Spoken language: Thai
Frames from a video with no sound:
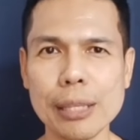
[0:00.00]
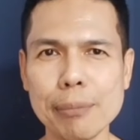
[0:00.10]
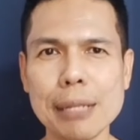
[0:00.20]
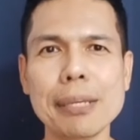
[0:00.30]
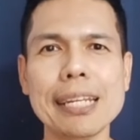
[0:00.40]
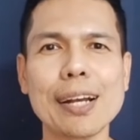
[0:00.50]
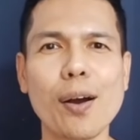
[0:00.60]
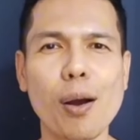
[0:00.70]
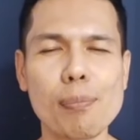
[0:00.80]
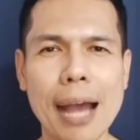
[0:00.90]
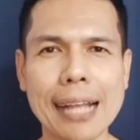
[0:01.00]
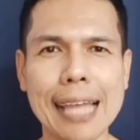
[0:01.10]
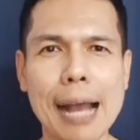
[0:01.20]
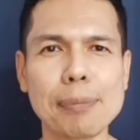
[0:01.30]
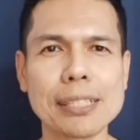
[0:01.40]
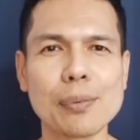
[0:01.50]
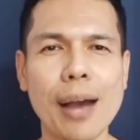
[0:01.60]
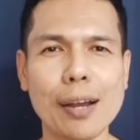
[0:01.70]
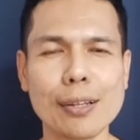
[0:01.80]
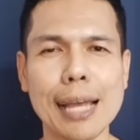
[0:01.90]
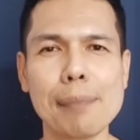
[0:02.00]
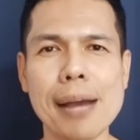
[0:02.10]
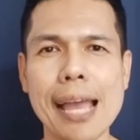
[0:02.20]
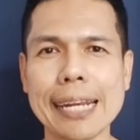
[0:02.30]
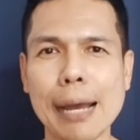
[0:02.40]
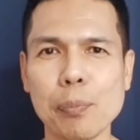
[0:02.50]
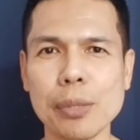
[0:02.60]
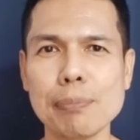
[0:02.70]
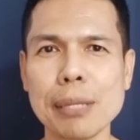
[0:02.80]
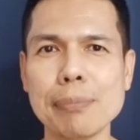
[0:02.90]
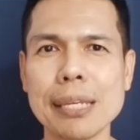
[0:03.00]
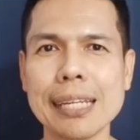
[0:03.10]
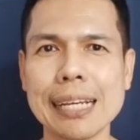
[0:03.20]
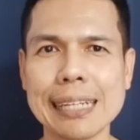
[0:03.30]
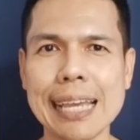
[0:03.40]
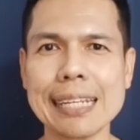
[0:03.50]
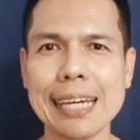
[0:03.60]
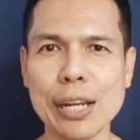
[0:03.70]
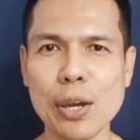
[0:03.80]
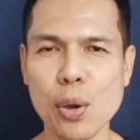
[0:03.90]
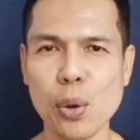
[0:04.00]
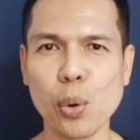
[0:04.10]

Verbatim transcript: วิตามิน B1 ออกมาทางปัสสาวะก็ทำให้ระดับวิตามิน B1 ในเลือด